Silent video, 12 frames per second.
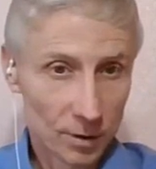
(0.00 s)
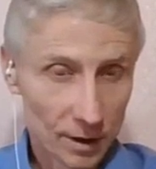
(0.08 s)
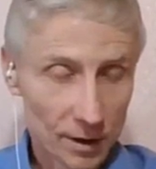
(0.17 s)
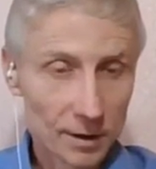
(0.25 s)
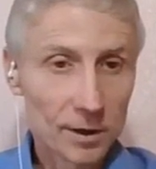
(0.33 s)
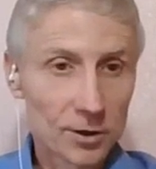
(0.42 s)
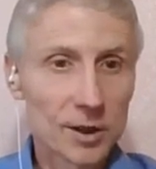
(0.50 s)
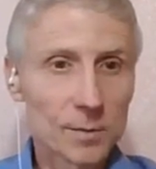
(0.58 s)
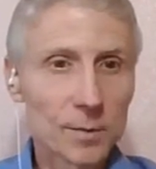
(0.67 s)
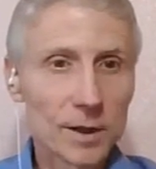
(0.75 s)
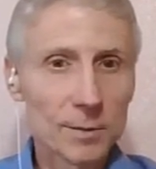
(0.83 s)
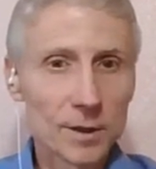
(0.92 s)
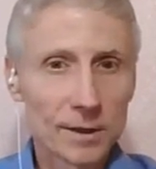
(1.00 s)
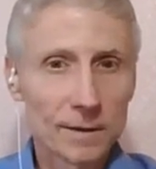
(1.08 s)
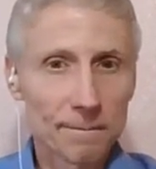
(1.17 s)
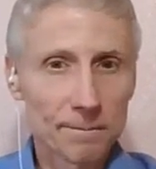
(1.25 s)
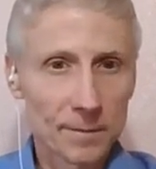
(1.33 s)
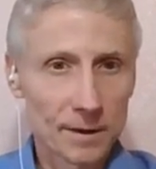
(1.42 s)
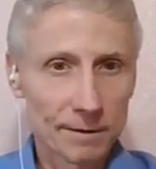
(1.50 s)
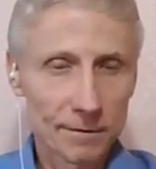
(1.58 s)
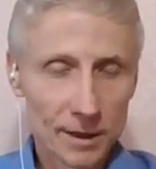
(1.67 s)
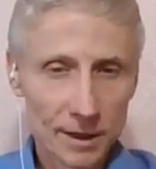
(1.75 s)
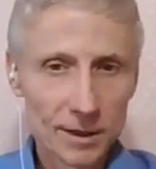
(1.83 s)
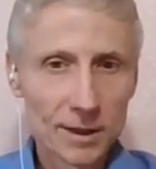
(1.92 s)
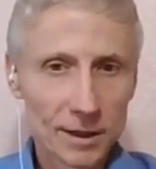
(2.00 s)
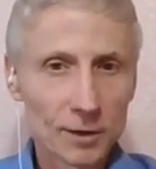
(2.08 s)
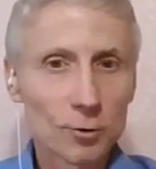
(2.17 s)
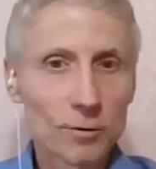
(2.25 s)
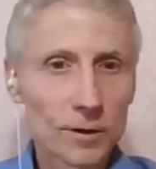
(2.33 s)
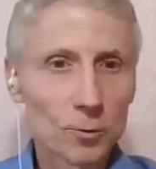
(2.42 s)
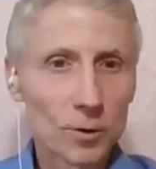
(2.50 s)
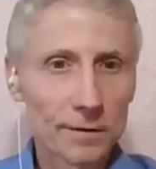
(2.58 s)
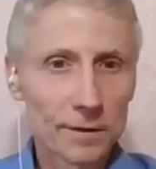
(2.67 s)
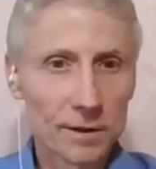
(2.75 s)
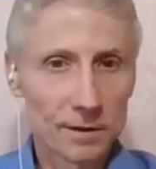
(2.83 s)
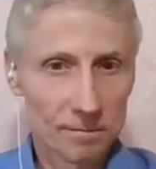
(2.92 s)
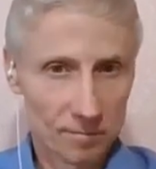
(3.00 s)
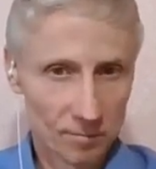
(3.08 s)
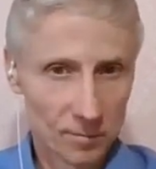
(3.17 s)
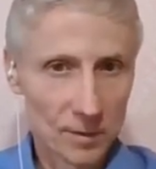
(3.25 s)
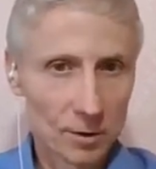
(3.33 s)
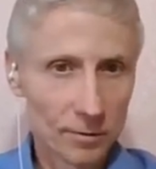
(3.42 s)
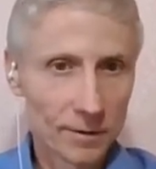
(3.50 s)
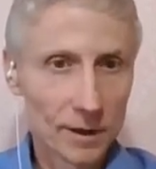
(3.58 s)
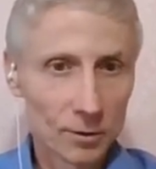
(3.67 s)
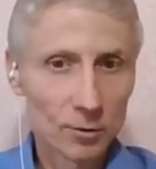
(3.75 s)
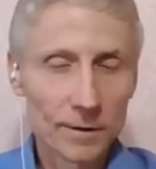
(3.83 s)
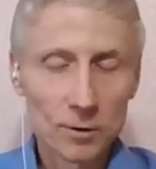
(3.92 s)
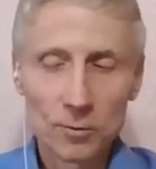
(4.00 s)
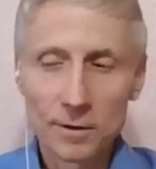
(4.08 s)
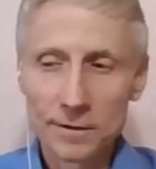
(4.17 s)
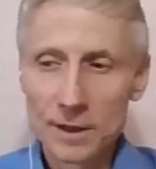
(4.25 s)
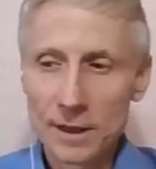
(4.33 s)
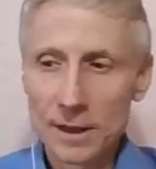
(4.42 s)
проходить через перемены, да, выходить на новый уровень, на новый, на новый уровень